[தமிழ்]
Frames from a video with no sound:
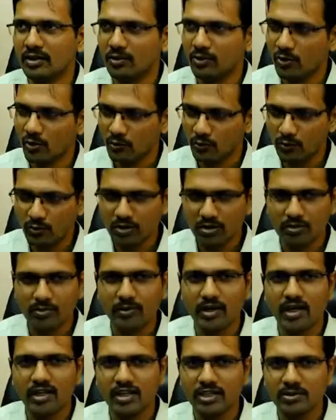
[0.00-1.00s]
ஒவ்வொரு
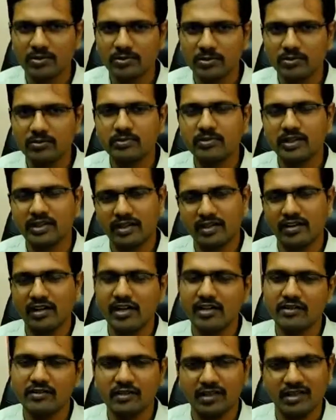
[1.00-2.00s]
மாதமும்
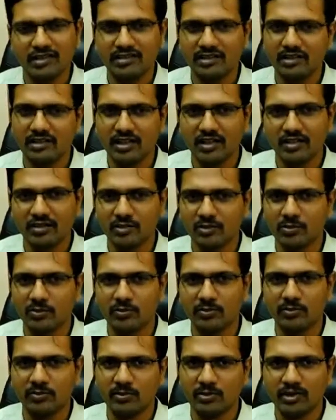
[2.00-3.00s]
ரெண்டாவது வாரத்தில் நடக்கும்
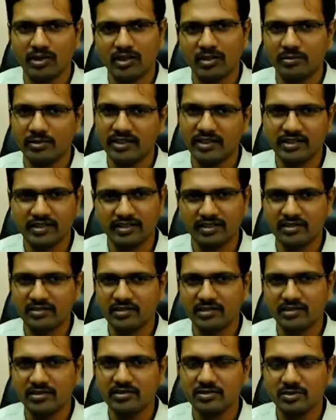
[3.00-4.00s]
அப்படின்றத
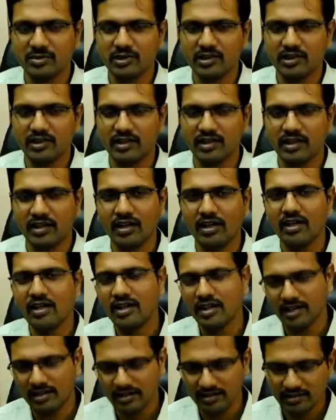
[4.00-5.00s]
வந்து சொல்லியிருக்காங்க
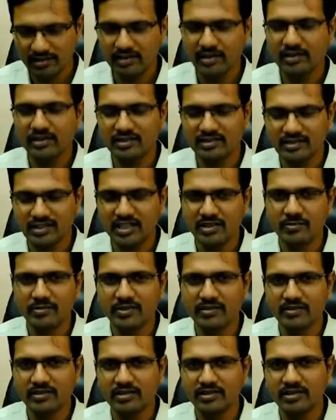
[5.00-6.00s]
இந்த ஜிடிபியை
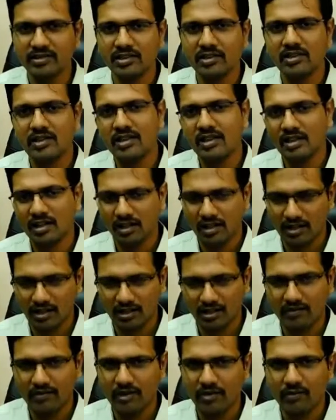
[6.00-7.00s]
வந்து
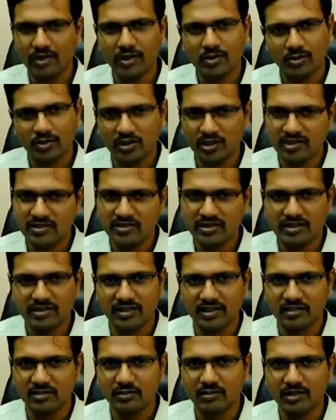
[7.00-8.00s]
வருவாய் கோட்டாட்சியர்
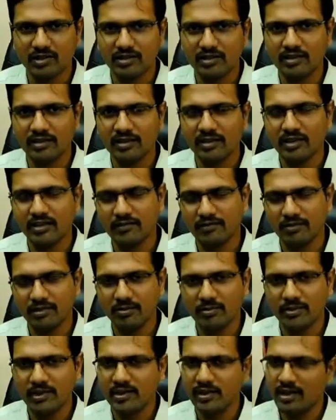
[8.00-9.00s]
நடத்துவார் இட் வில்
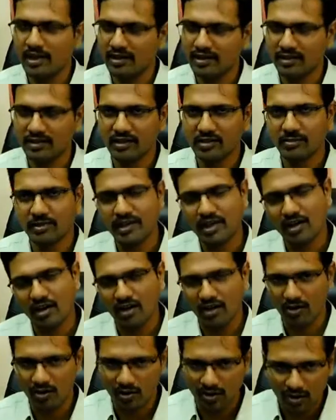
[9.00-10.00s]
பி அட்டண்டட் பை
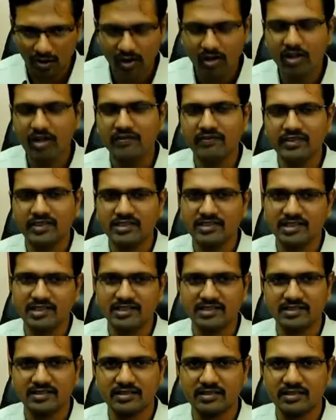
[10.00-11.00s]
ஆல்
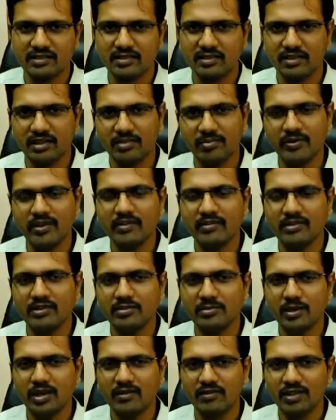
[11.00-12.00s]
அஃபீஷியல்ஸ் எப்படி வந்து
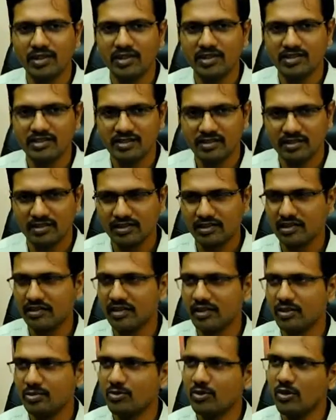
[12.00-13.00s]
மாவட்ட ஆட்சியரகத்தில்
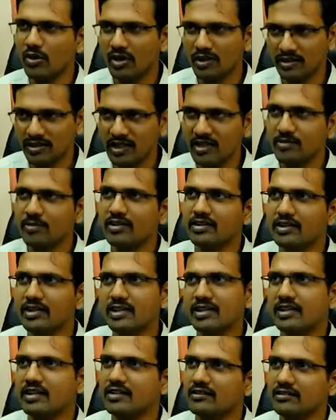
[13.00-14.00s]
நடக்குமோ அதே மாதிரி
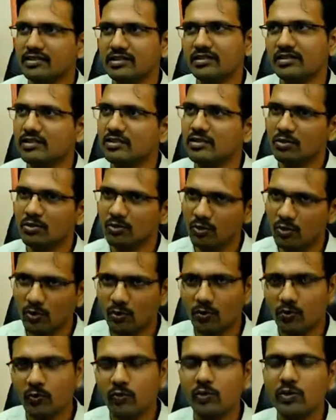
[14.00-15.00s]
இங்கே வந்து
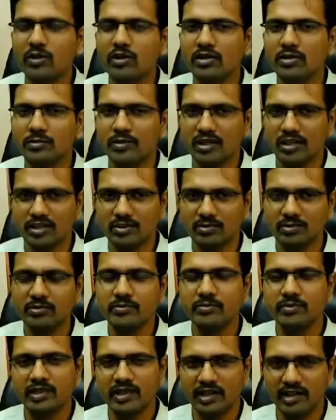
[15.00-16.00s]
ஒவ்வொரு மாதமும்
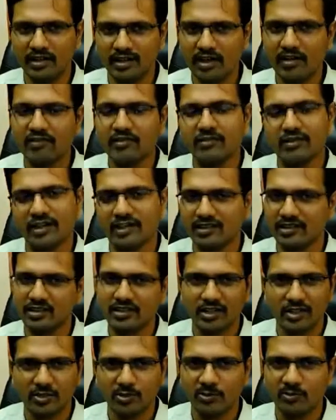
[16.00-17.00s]
ரெண்டாவது வாரத்தில்
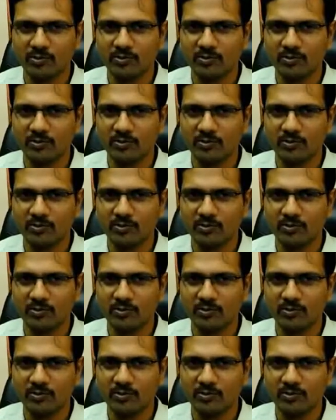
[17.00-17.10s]
நடக்கும்